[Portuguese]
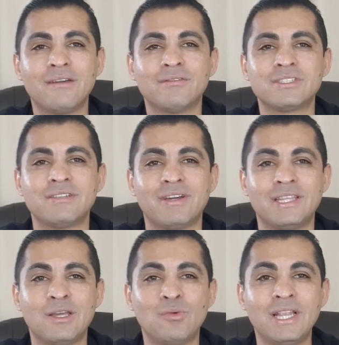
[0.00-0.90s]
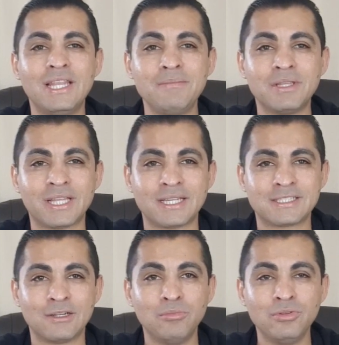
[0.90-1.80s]
você vai ter uma
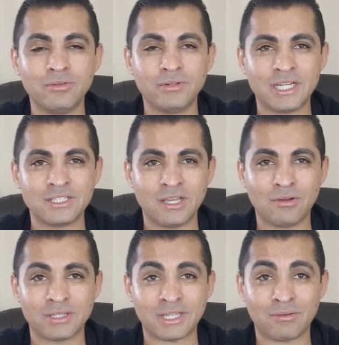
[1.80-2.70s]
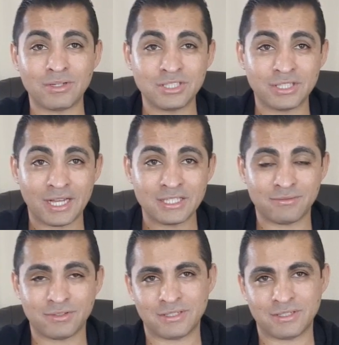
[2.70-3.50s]
limitação muito grande aí quanto à quantidade que